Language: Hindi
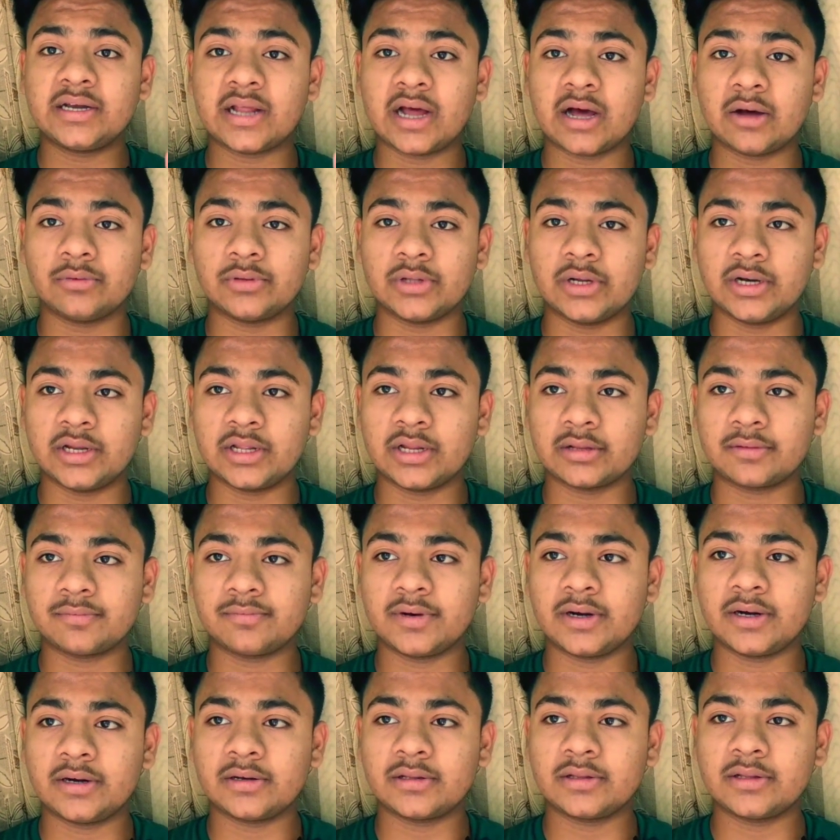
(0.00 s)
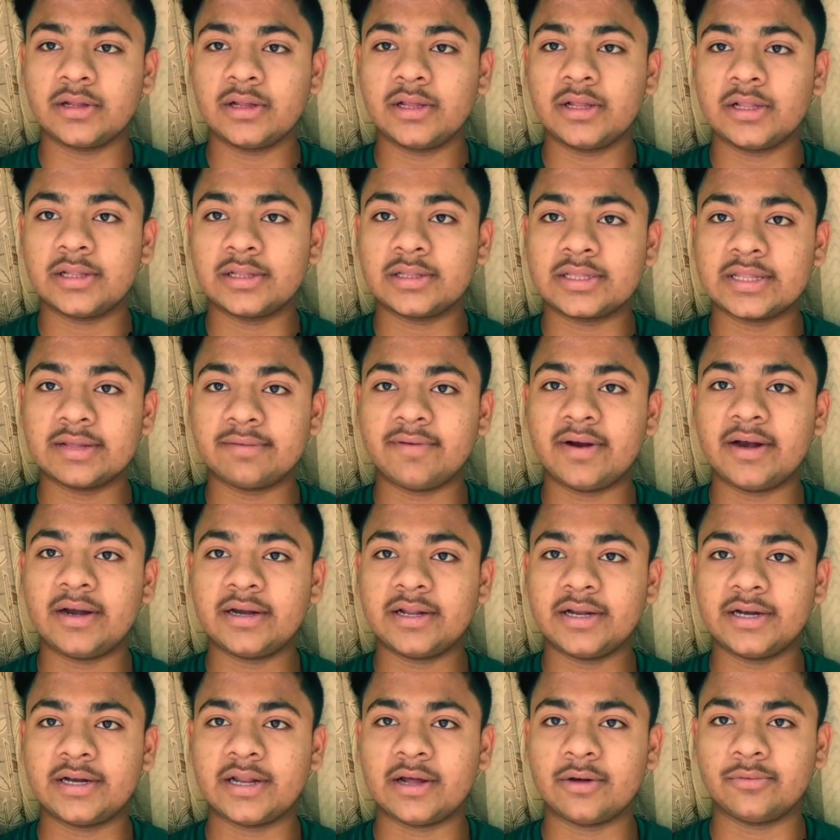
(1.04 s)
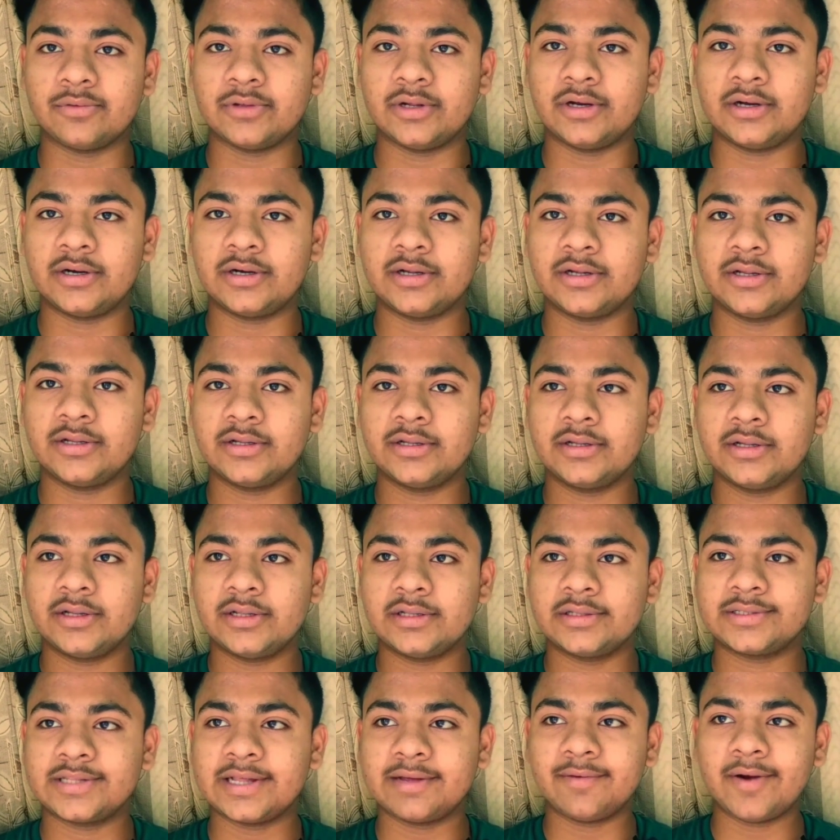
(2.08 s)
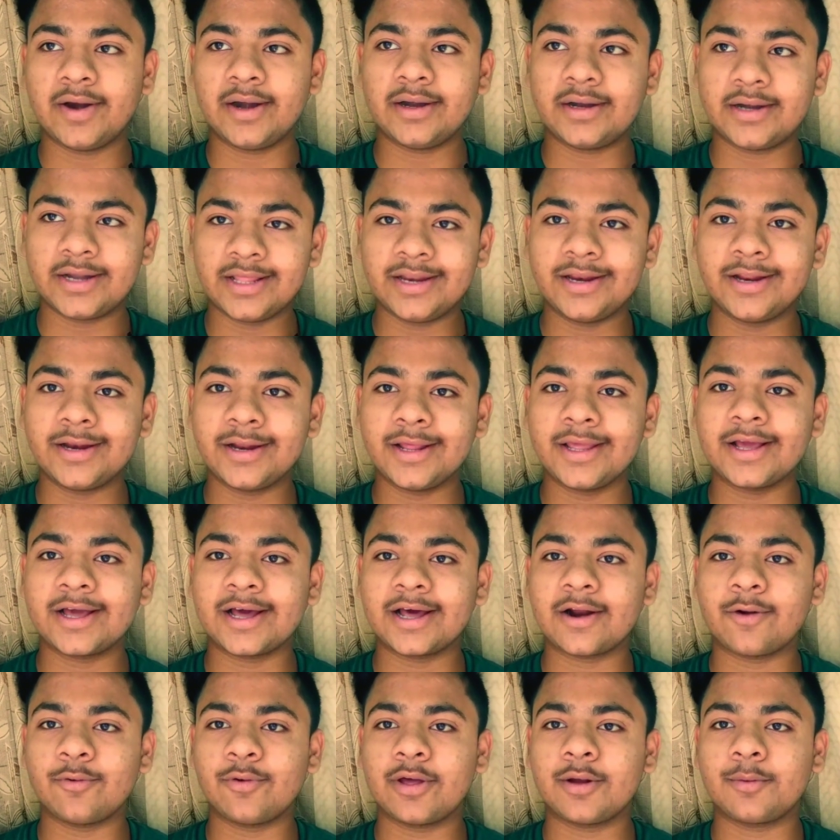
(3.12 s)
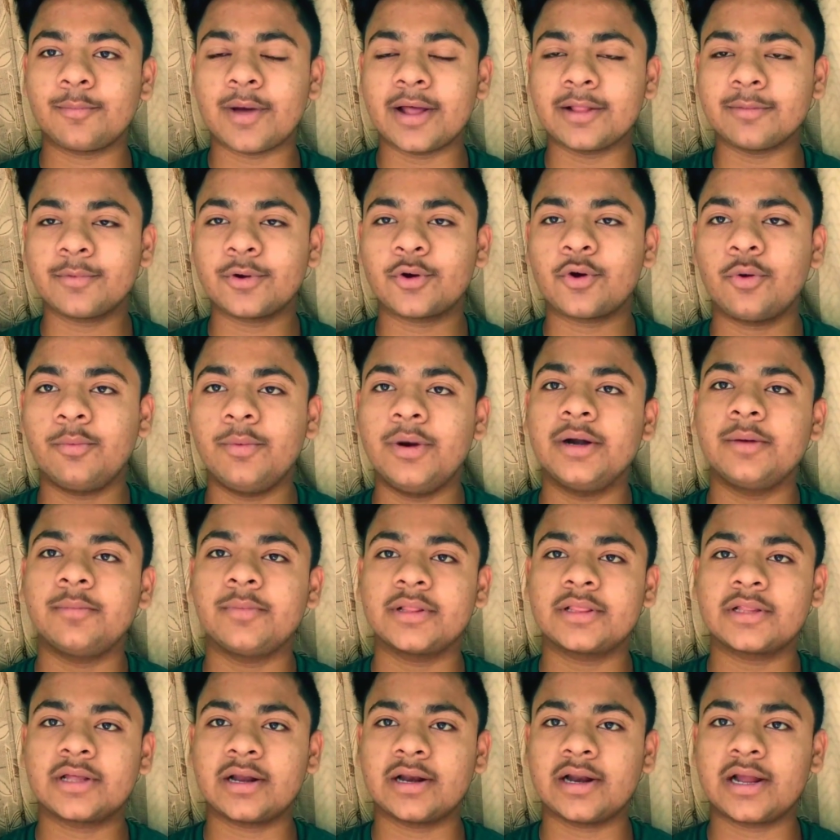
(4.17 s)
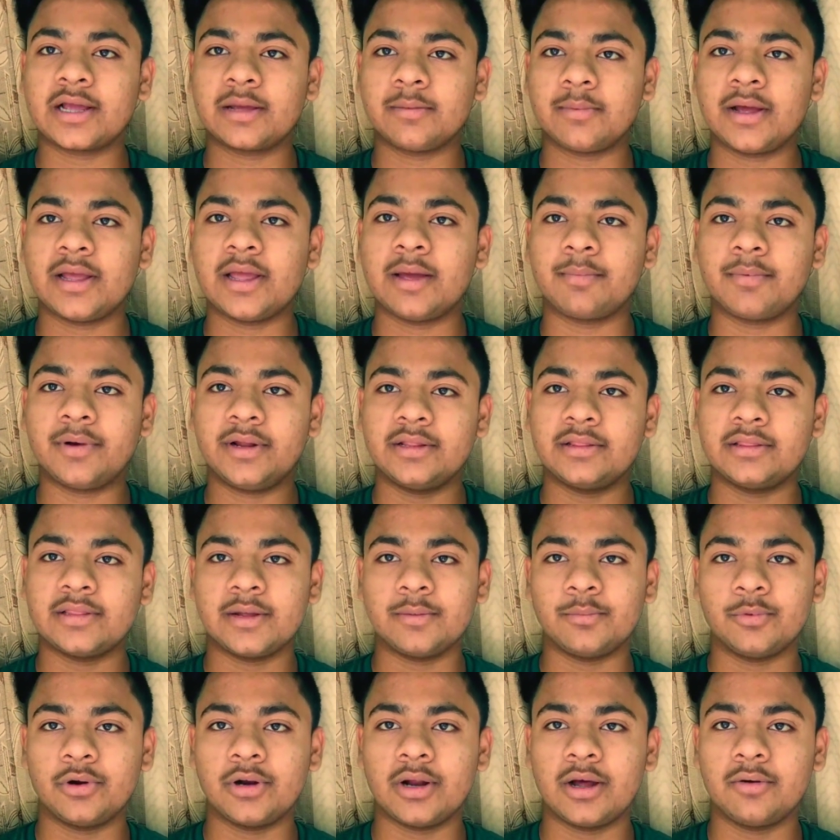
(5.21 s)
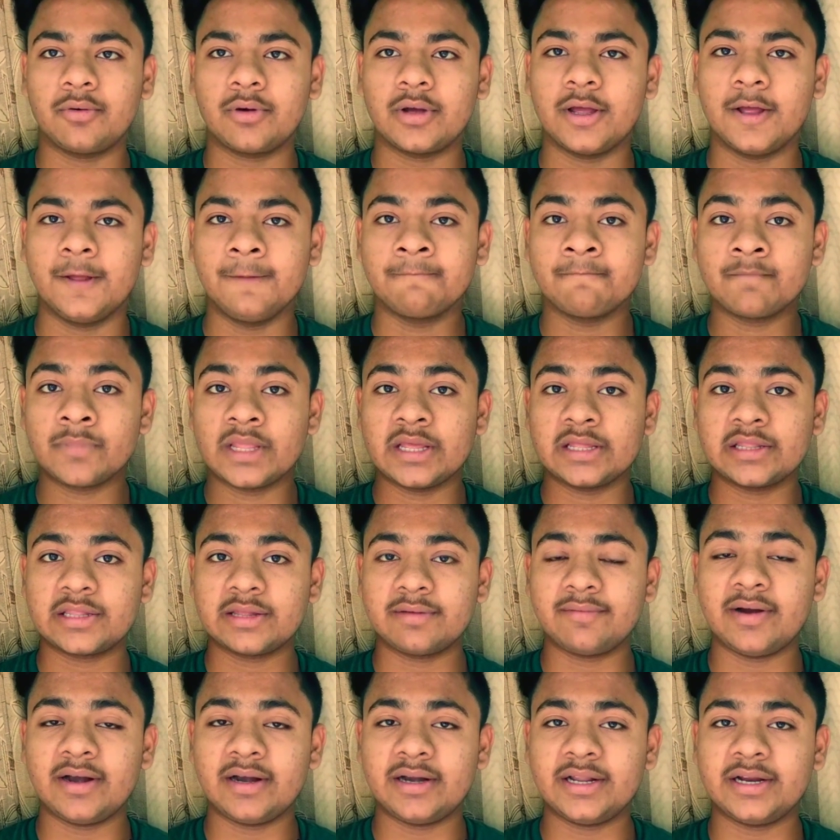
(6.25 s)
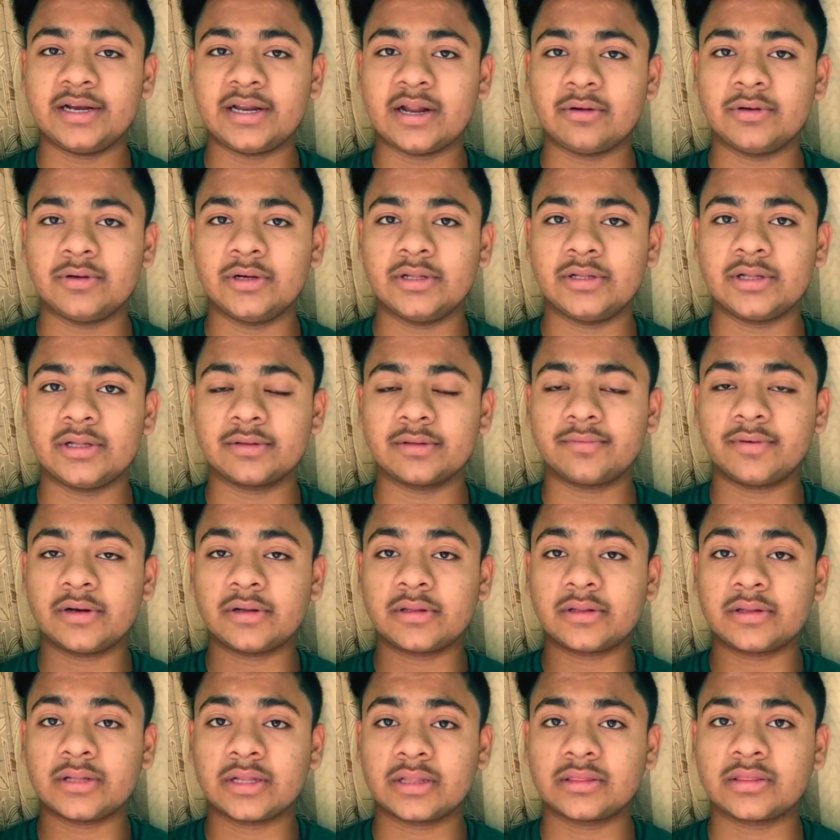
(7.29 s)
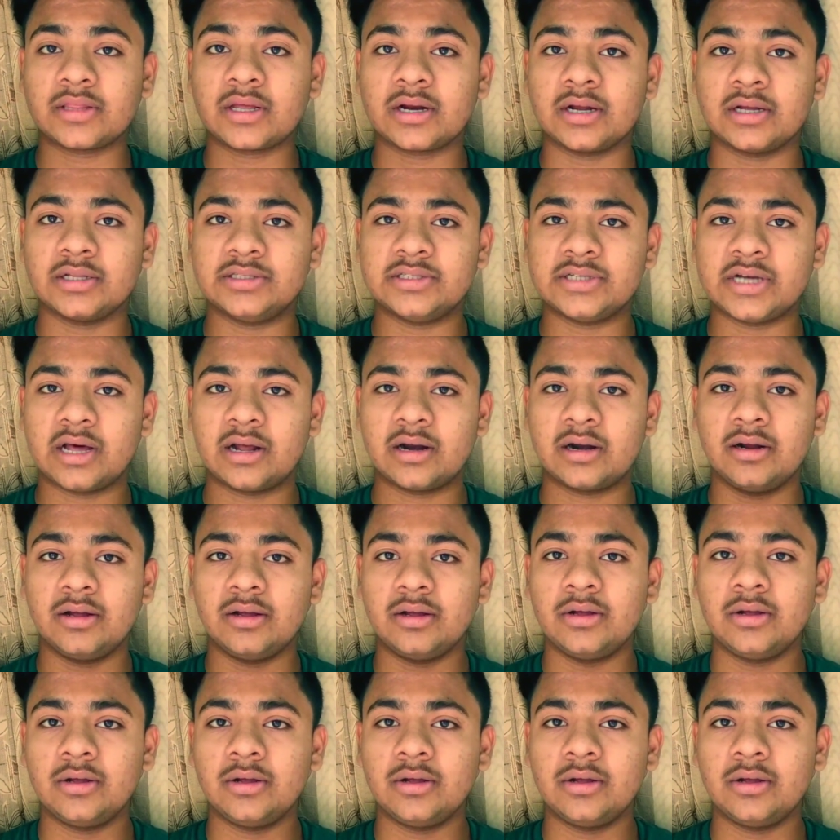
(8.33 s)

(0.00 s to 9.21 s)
थाउजेंड यस फ्रेंड्स सेवेंटी थाउजेंड सेवेंटी ने नहीं करा हूँ यार बाद में कॉमेंट मत करना कि भाई अपने इतना बोला ओके सेवेंटी थाउजेंड यस फ्रेंड्स सत्तर हज़ार